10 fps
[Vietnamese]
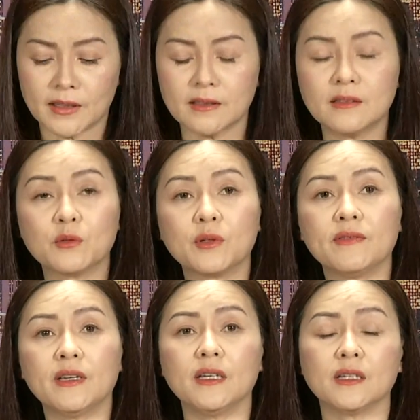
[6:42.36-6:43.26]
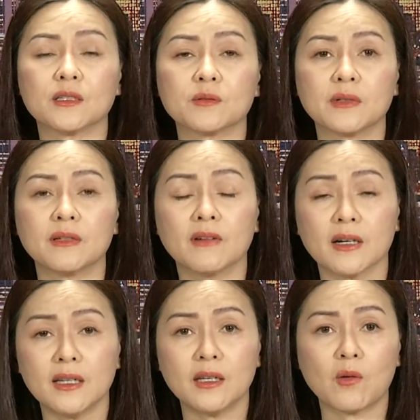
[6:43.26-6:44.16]
Và kính thưa quý vị, trong khi
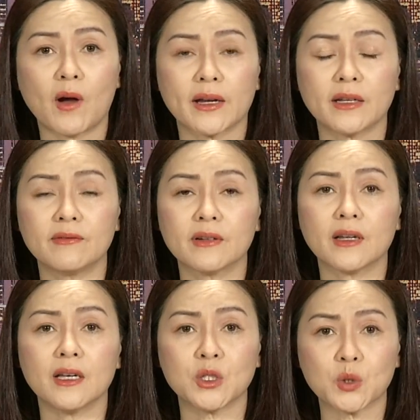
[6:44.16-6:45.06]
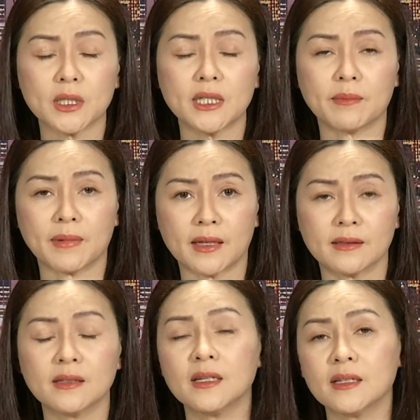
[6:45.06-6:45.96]
vẫn liên quan đến vấn đề xuất nhập
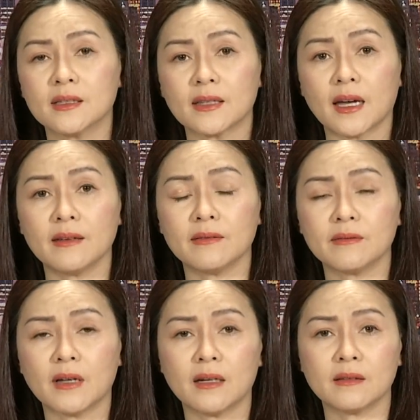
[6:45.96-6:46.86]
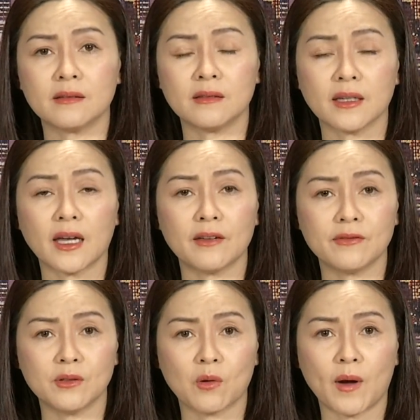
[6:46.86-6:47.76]
cảnh tại à, những
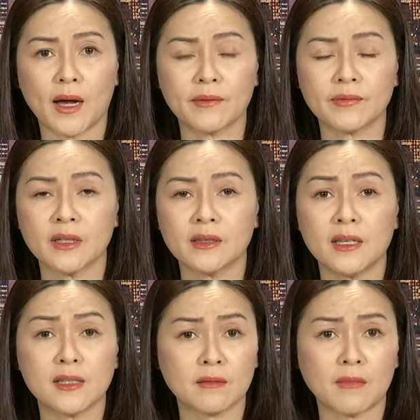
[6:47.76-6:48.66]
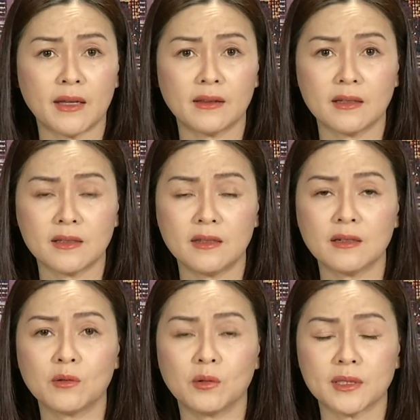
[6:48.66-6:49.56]
ngày vừa qua thì sân bay Tân
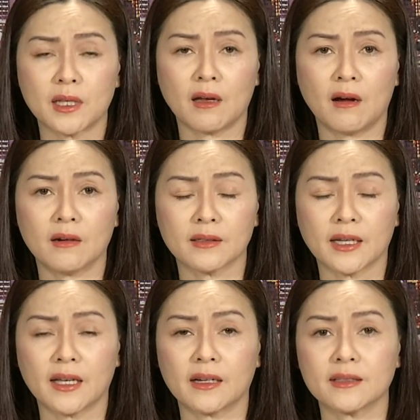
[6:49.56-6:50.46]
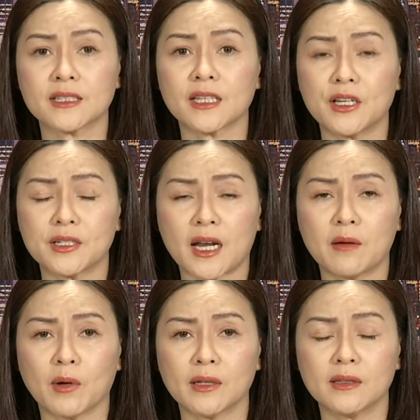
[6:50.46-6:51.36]
Sơn Nhất của Sài Gòn đã gặp xảy
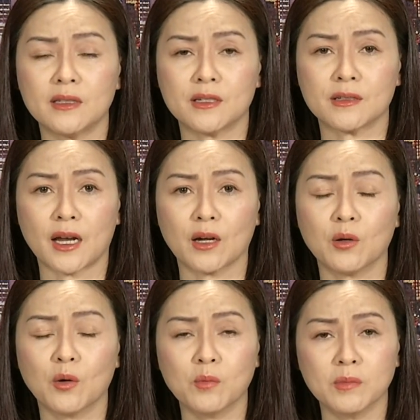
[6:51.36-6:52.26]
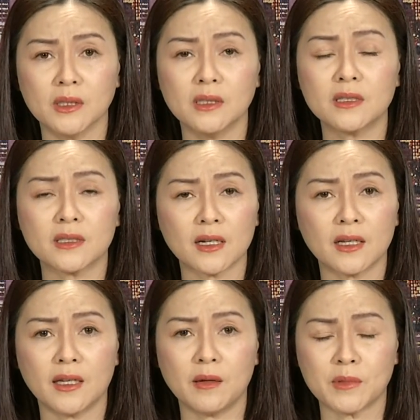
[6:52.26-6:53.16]
ra một cái tình trạng ùn ứ
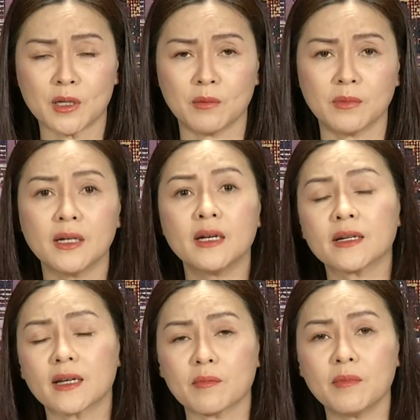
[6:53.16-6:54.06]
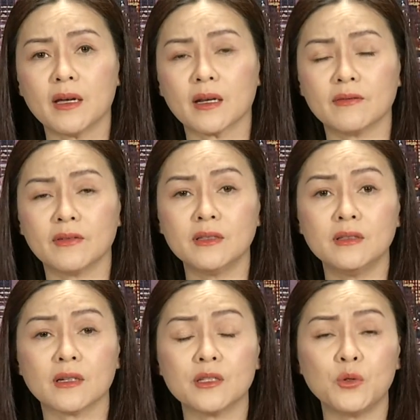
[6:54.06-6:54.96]
rất là nghiêm trọng, đặc biệt là
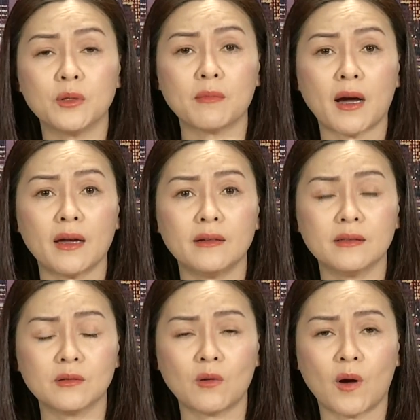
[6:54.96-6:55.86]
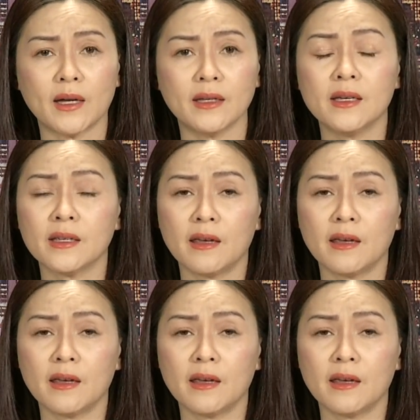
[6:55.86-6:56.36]
với những cái chuyến bay nước ngoài